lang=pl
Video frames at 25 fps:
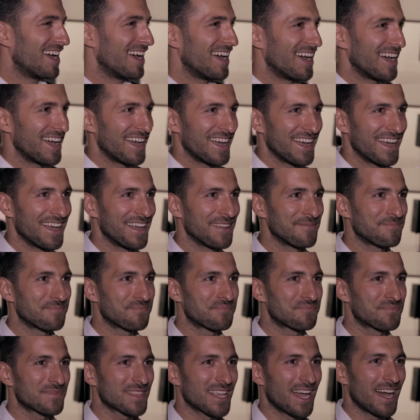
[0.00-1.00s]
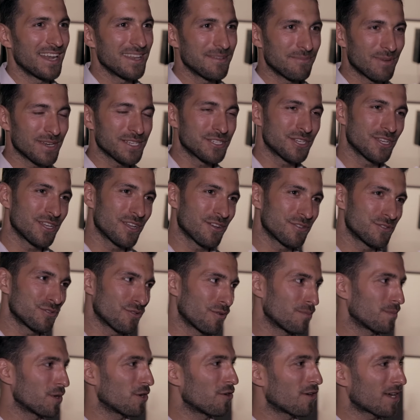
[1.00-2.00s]
E, ale bardziej
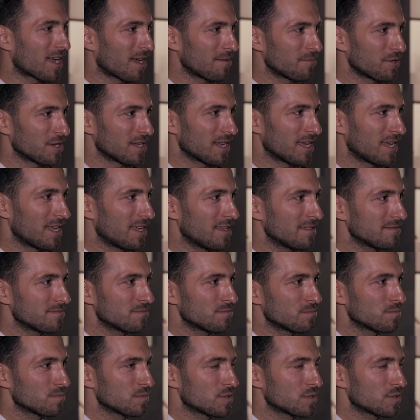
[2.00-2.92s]
chodziło mi o Kamilę,